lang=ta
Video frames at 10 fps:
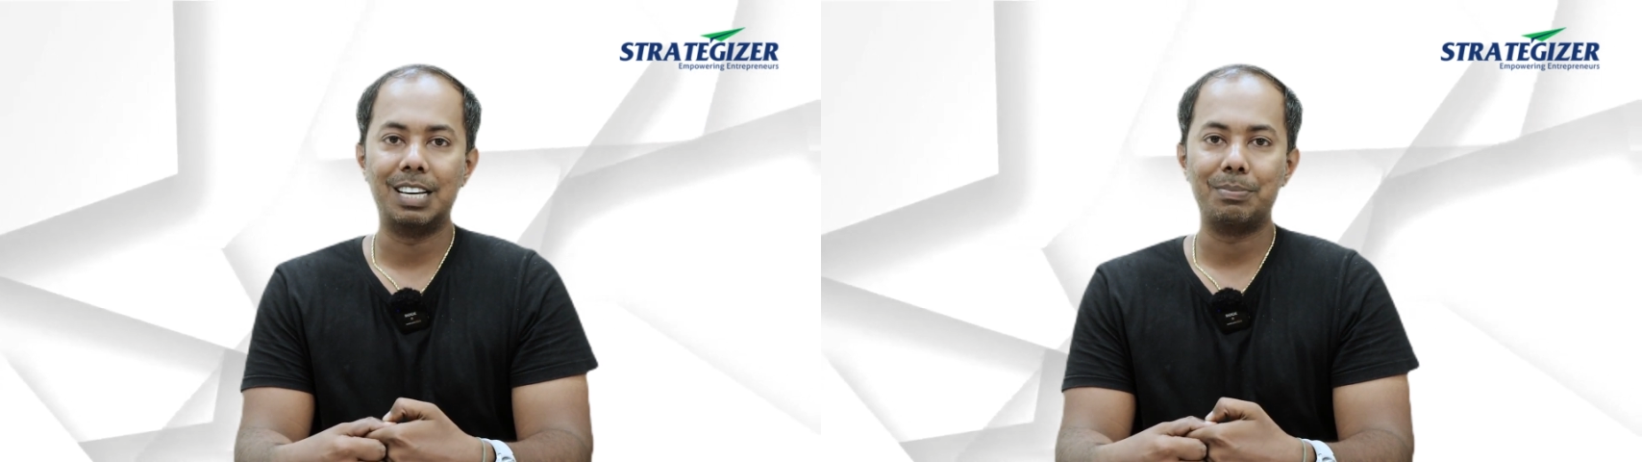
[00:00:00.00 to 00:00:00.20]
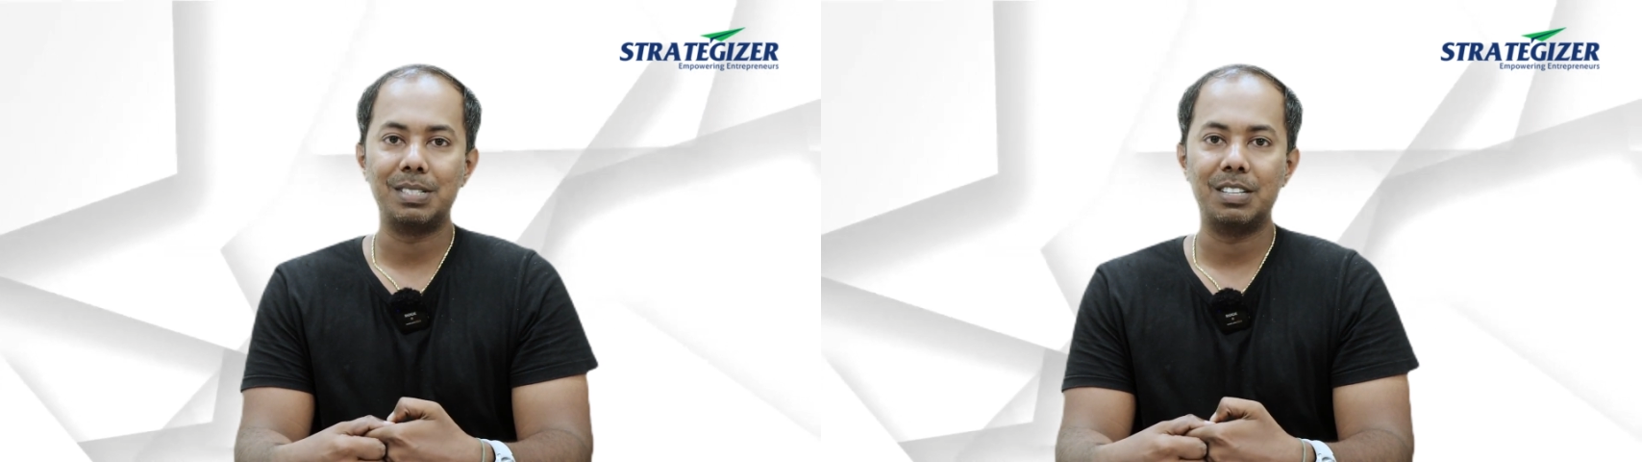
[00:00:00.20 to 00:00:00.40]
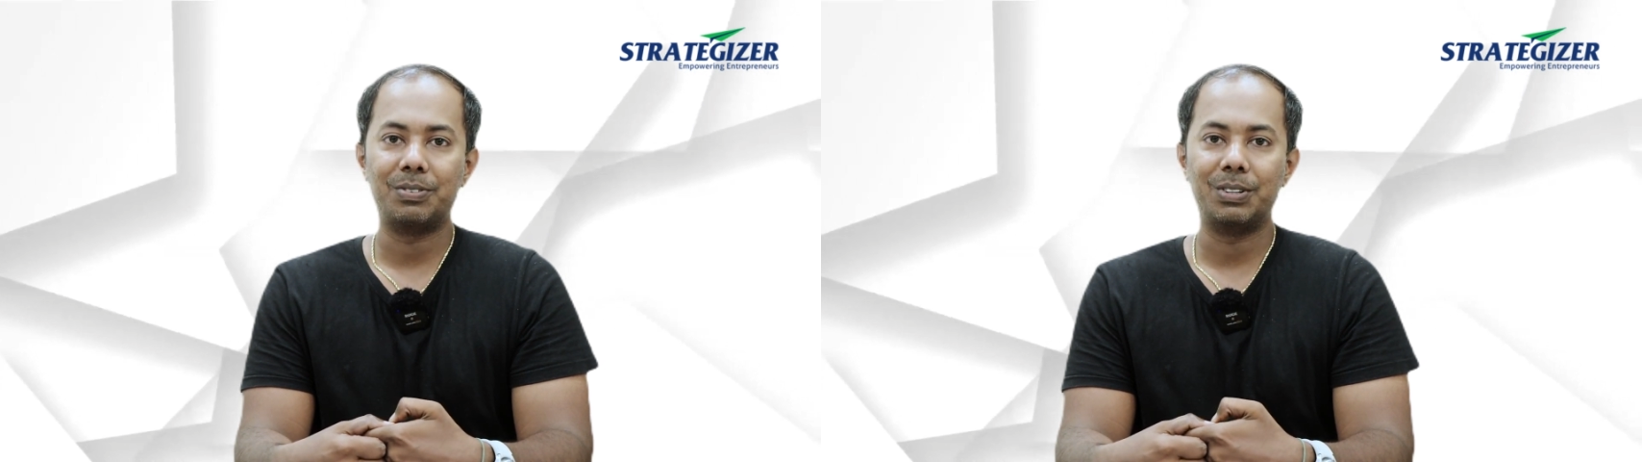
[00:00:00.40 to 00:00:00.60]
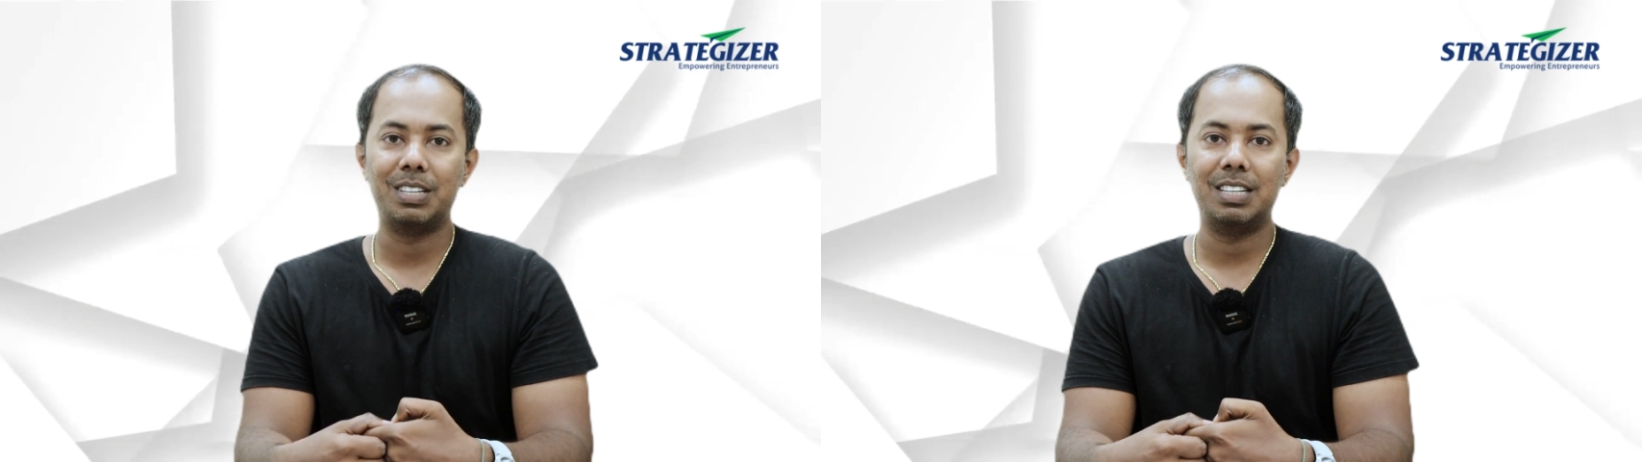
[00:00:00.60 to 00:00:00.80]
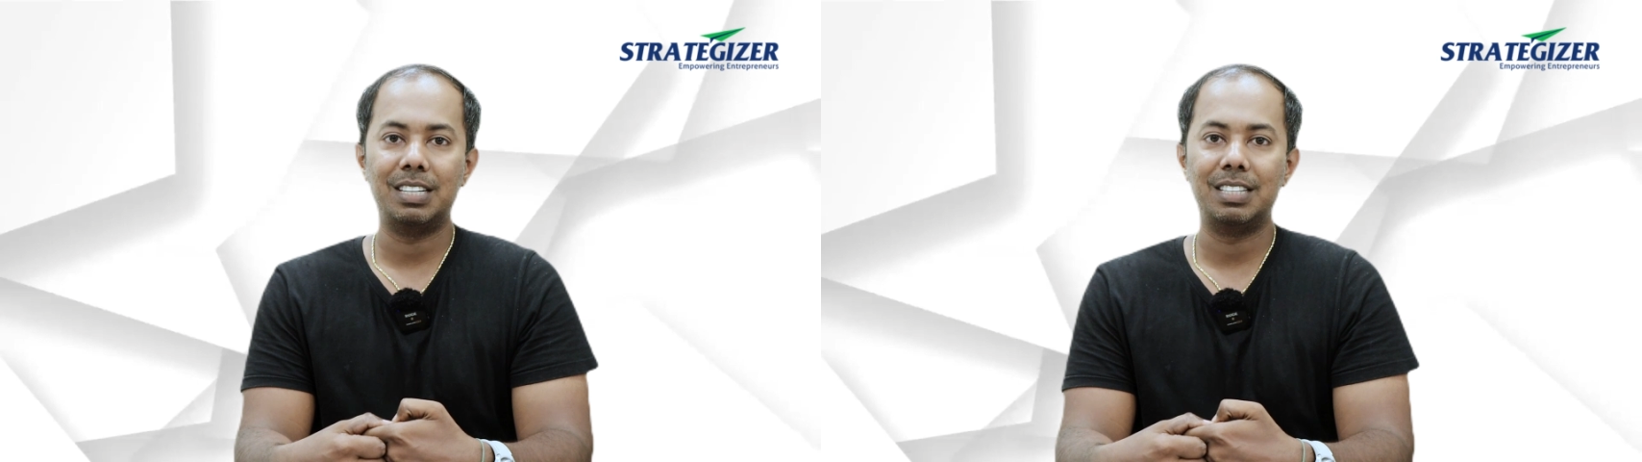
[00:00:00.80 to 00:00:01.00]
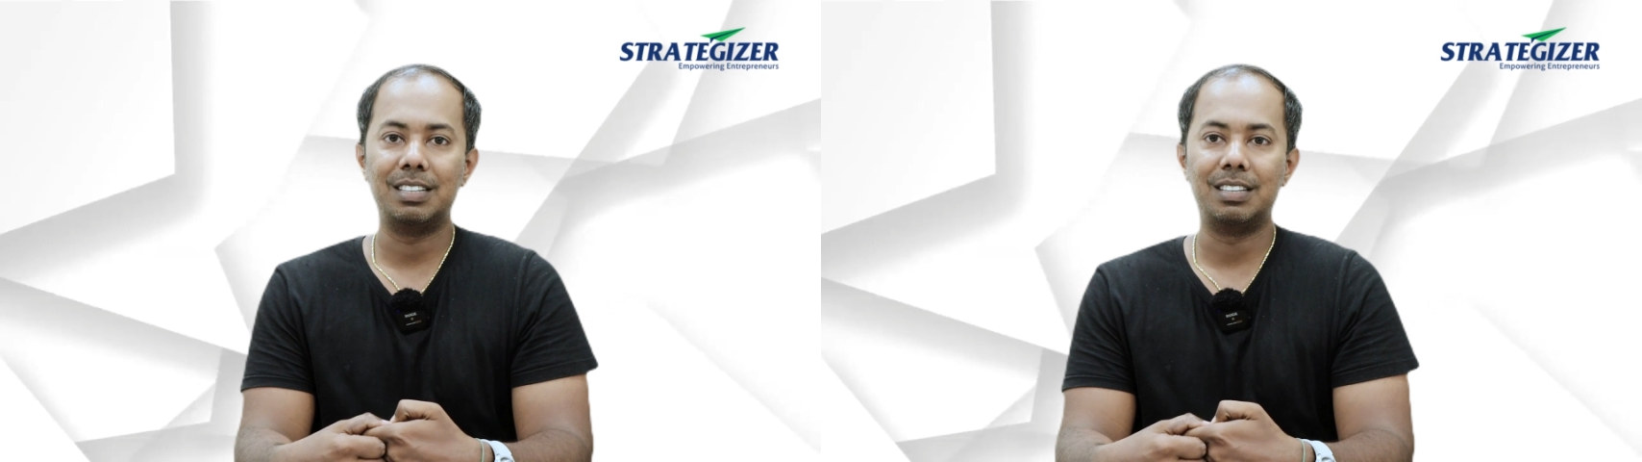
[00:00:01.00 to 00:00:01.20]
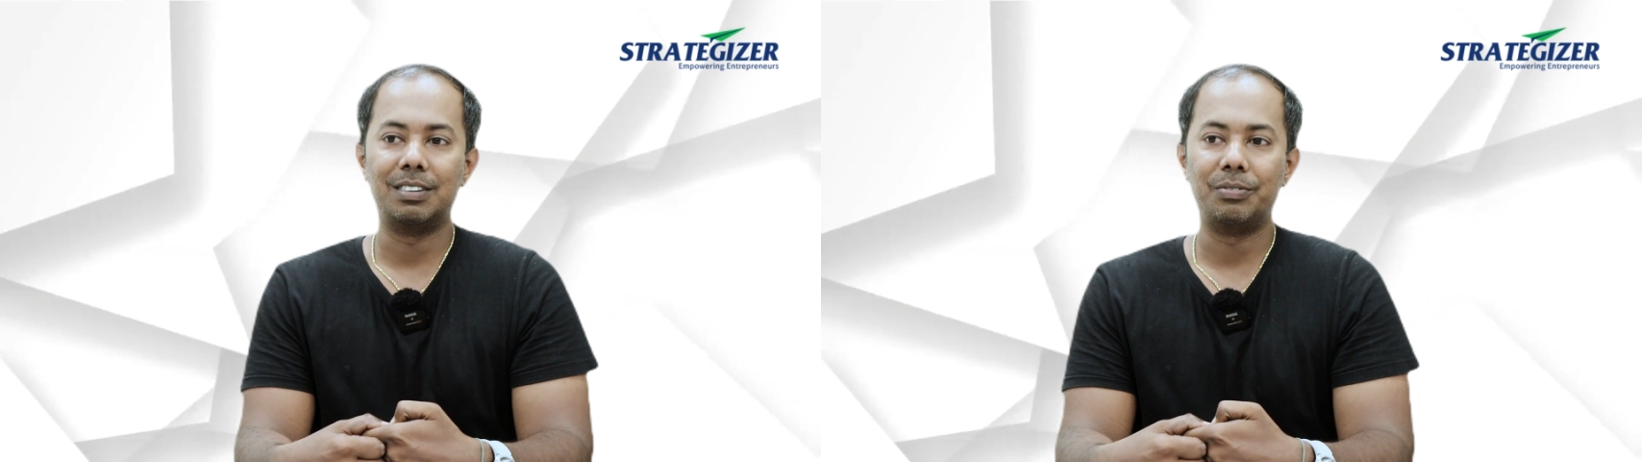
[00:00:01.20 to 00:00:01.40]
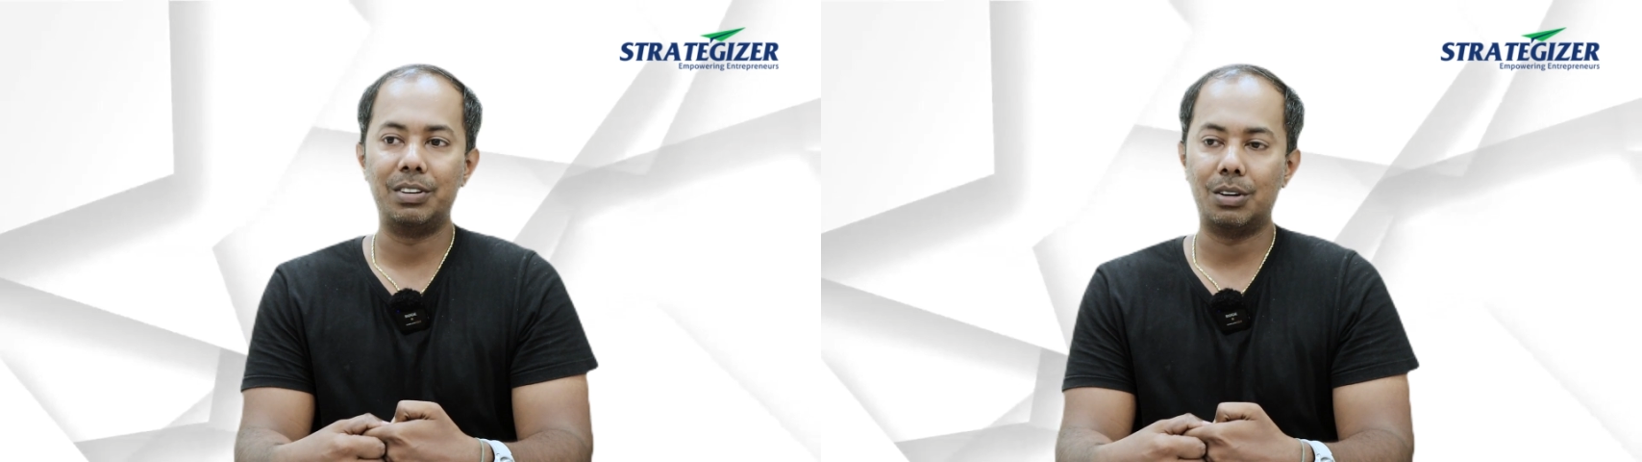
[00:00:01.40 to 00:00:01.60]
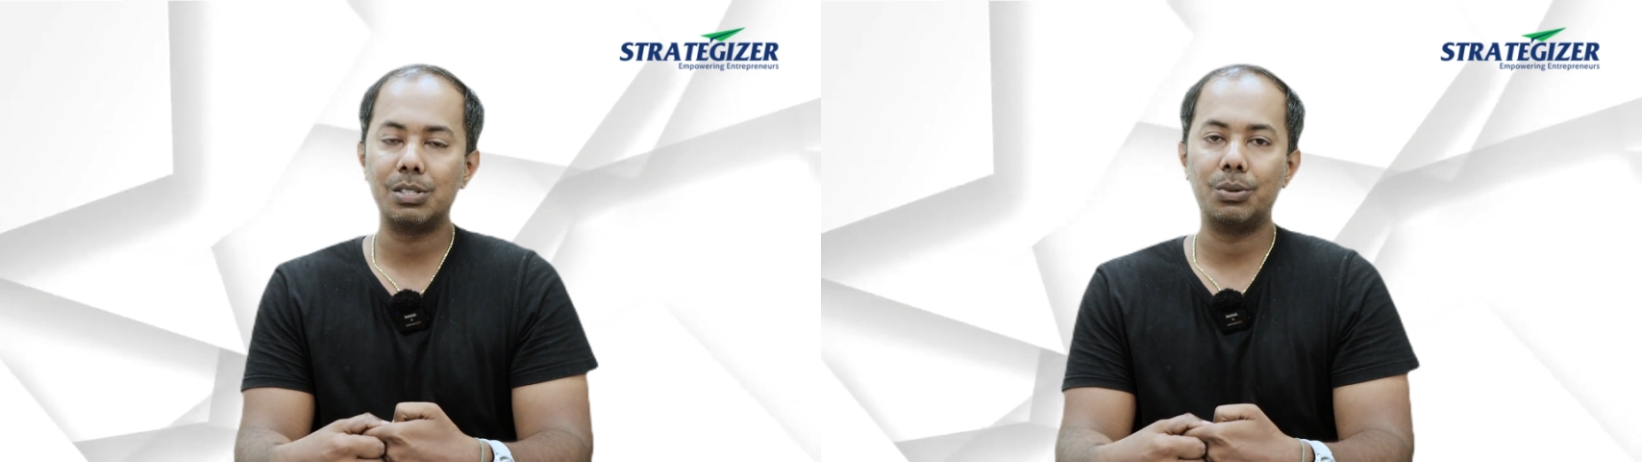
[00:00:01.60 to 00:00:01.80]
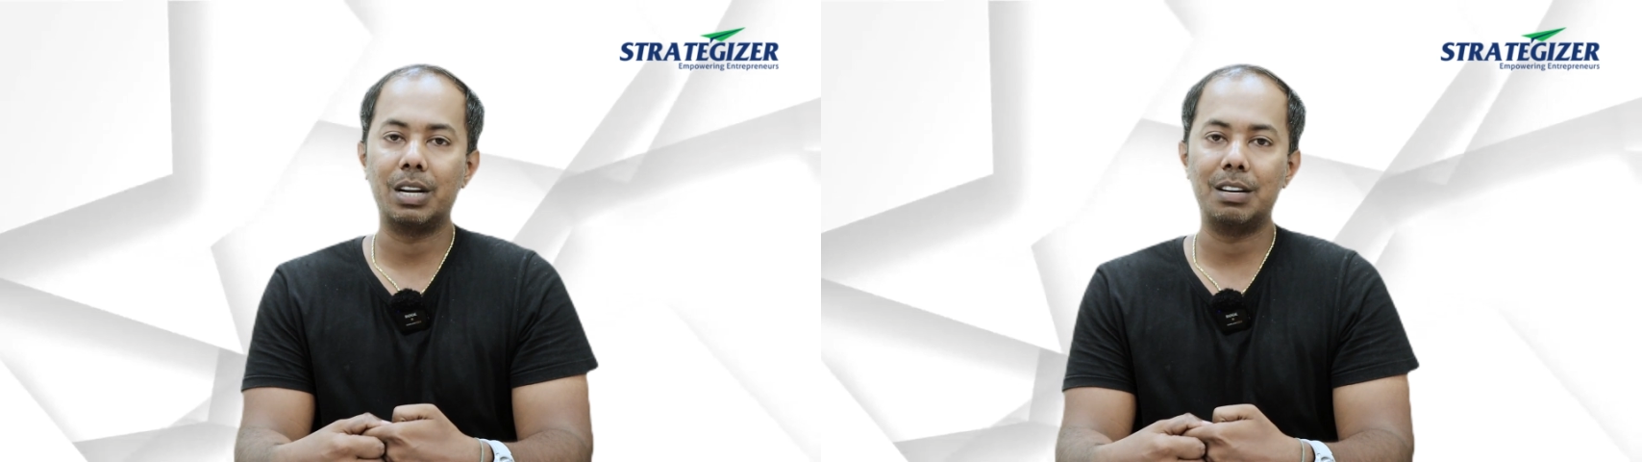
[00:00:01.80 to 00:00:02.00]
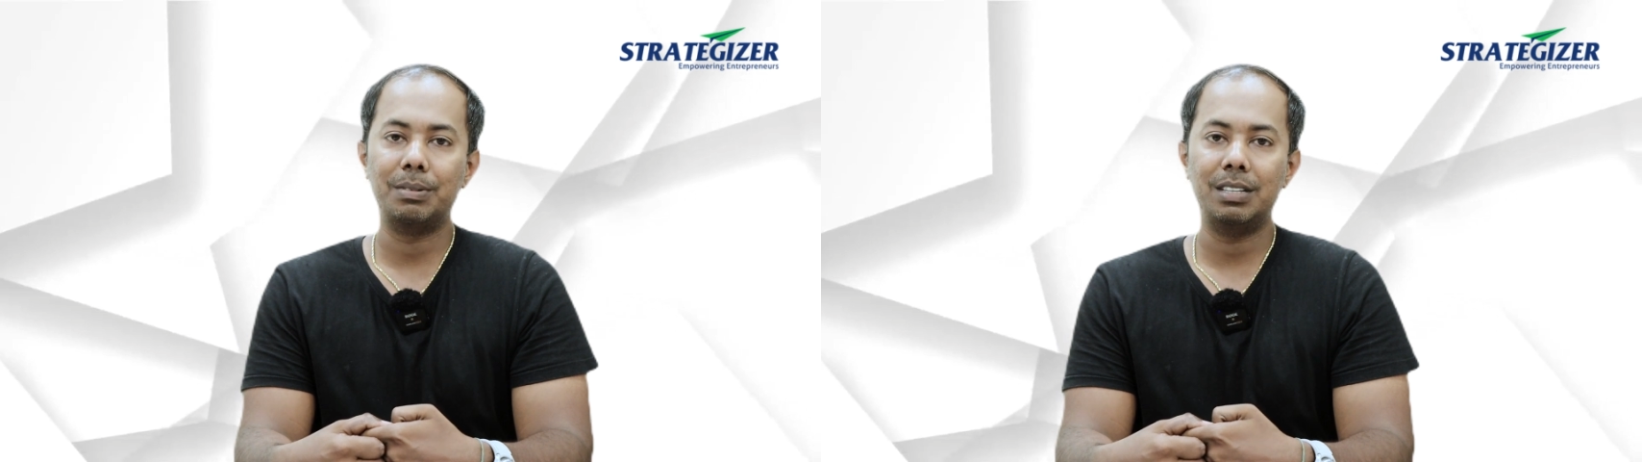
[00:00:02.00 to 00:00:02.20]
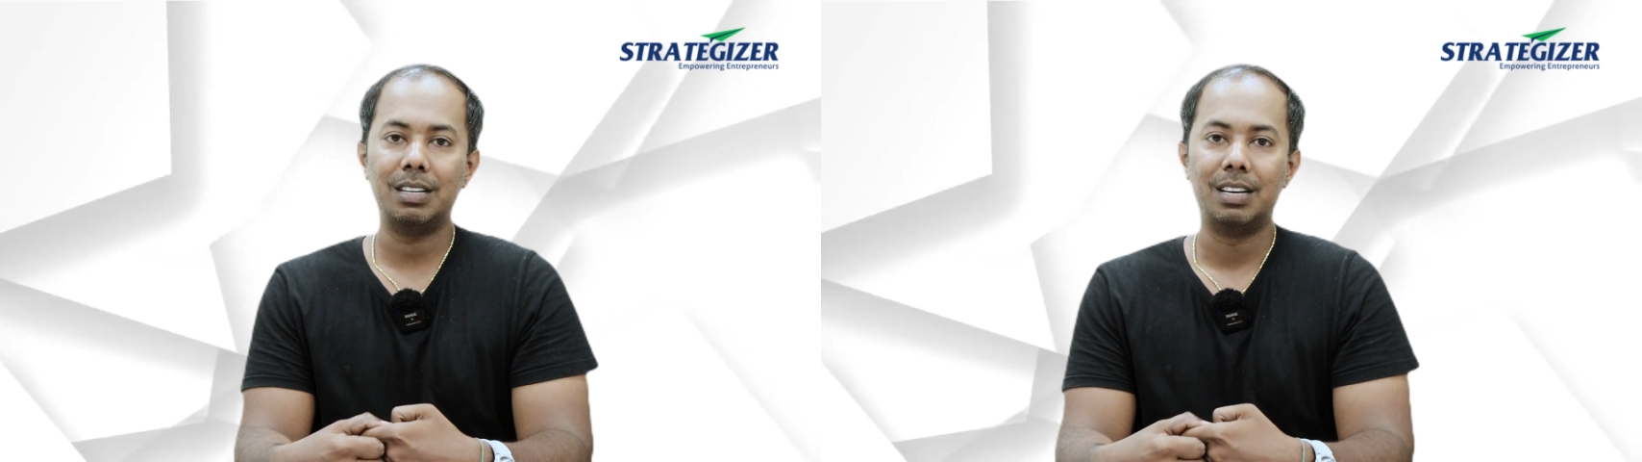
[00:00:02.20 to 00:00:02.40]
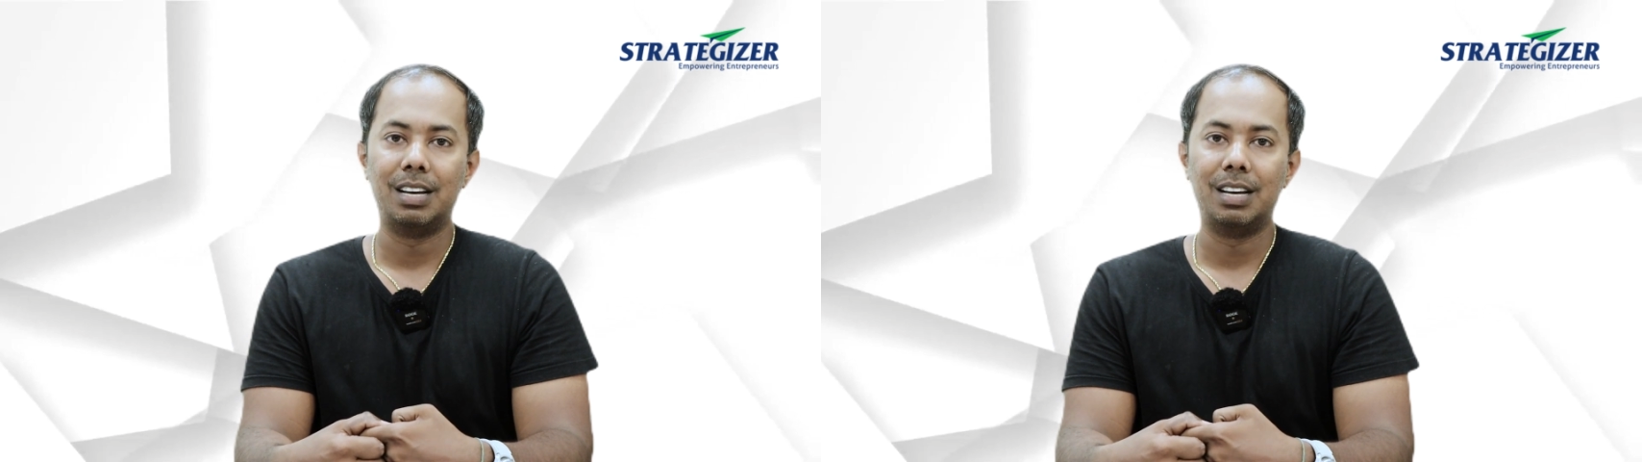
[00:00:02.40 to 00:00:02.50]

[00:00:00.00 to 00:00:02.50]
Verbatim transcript: ஐப்பன் சார் ஃபார் தட் அண்ட் தென் வி ஆல்சோ ரெக்கமெண்ட்